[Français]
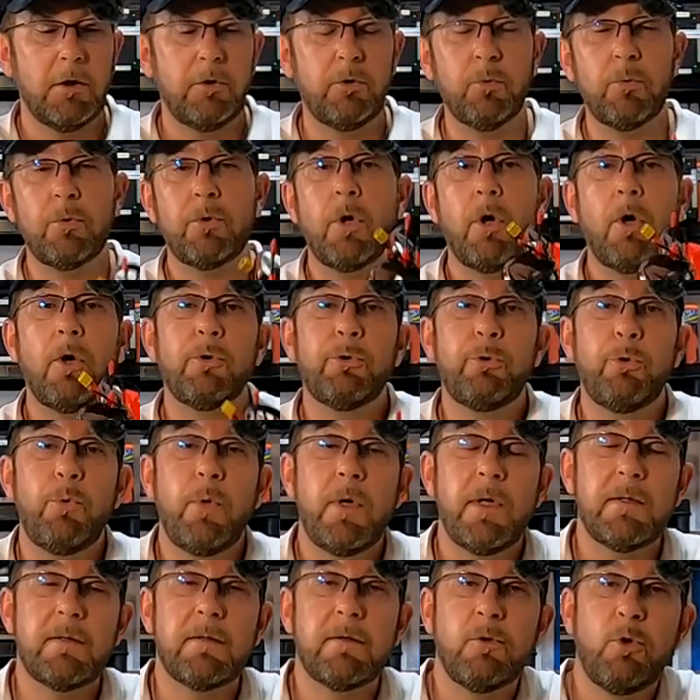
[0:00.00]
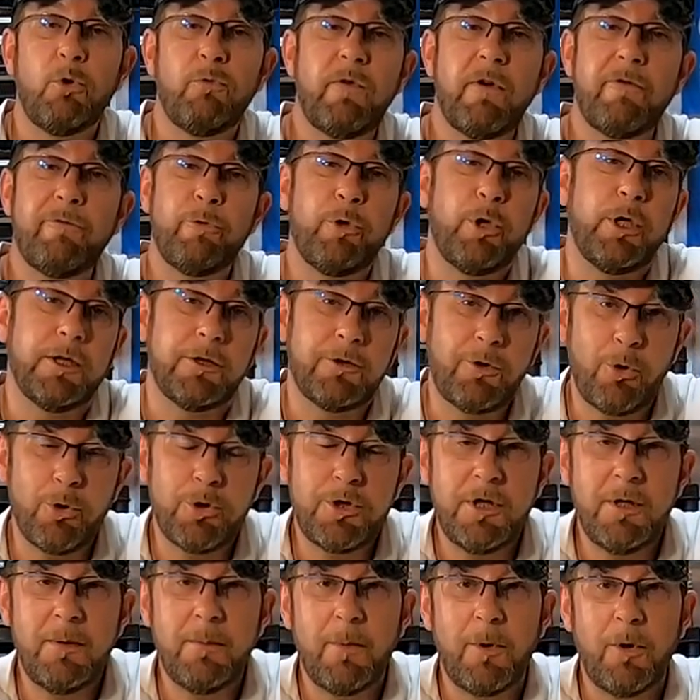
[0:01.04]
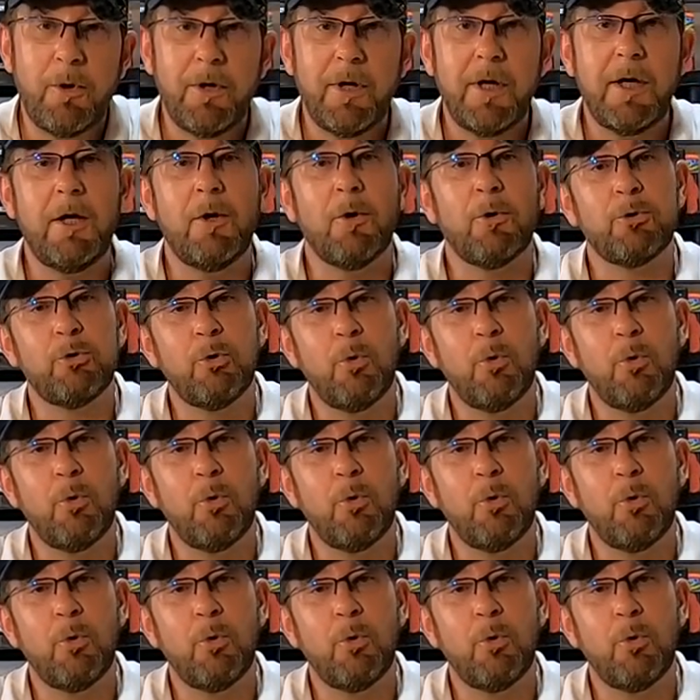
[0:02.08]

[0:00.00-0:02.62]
Donc en 2S, on va voler tranquillement et en